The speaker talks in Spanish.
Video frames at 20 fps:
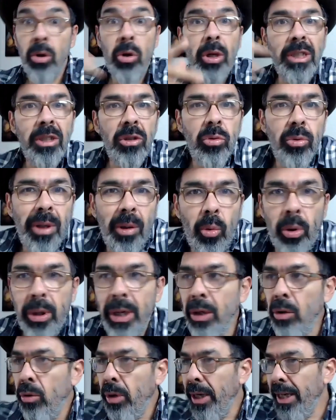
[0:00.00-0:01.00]
Bueno, haces un
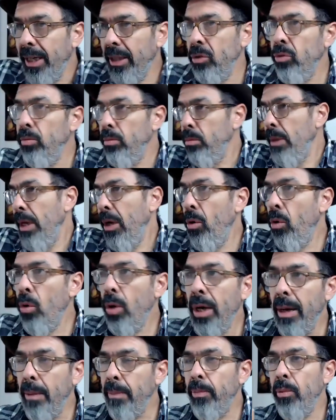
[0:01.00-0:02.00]
dibujito, agarras una
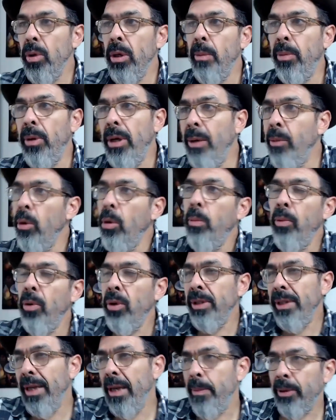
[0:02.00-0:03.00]
hoja, pum, y pones, bueno,
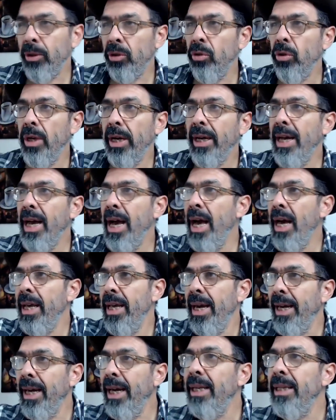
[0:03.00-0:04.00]
puedo estar la persona
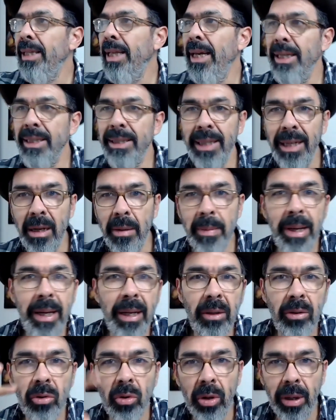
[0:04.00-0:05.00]
acá y acá tales
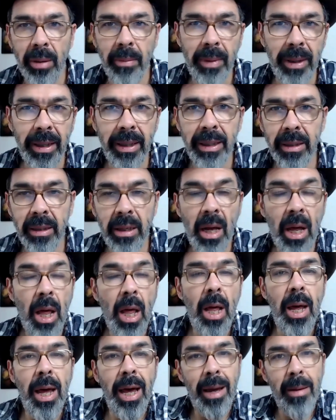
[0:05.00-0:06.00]
elementos que me den.
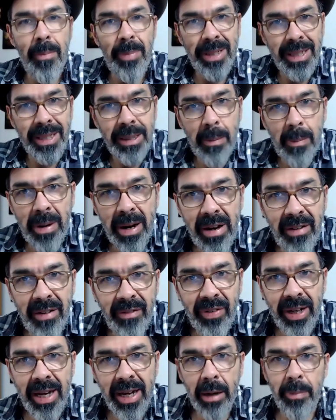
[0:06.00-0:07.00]
Empezás a
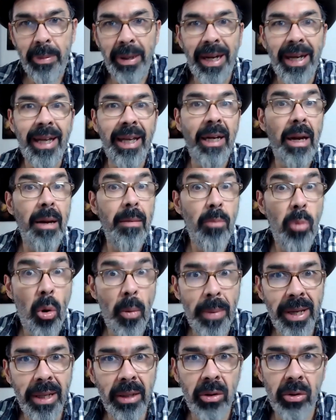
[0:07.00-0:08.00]
planificar para que en el
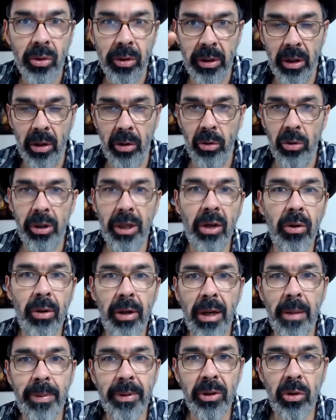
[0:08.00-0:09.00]
momento que te encontrás
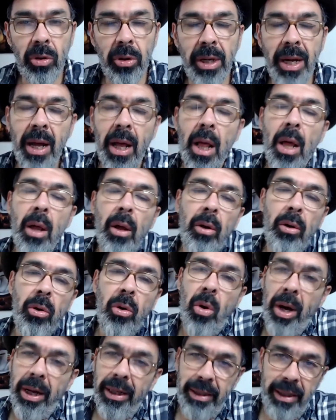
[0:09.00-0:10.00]
con la persona
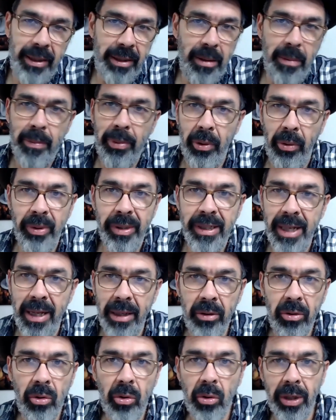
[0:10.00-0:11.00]
no andes
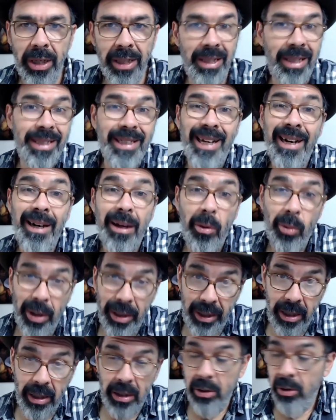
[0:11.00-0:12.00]
improvisando, que te salga
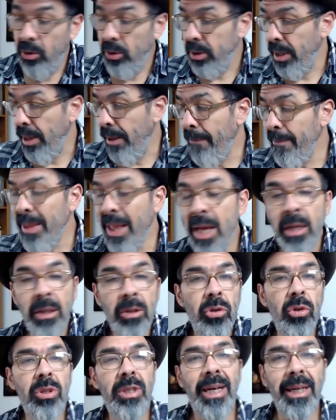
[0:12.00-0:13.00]
cualquier cosa.
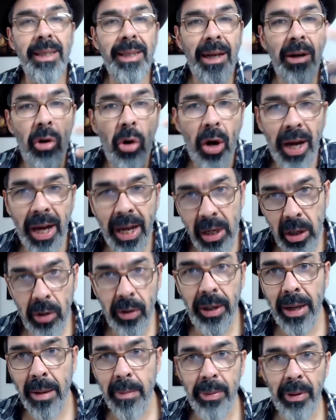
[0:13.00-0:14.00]
Yo sé que están los
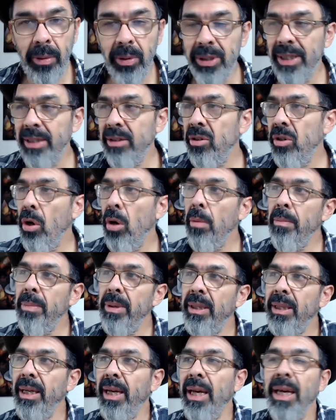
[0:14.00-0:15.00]
genios de la
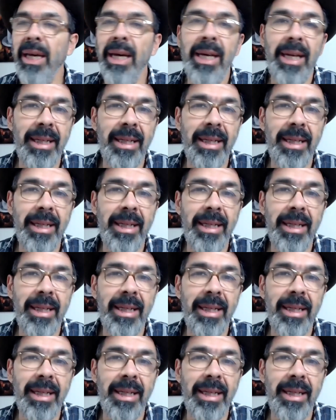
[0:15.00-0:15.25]
improvisación, viste que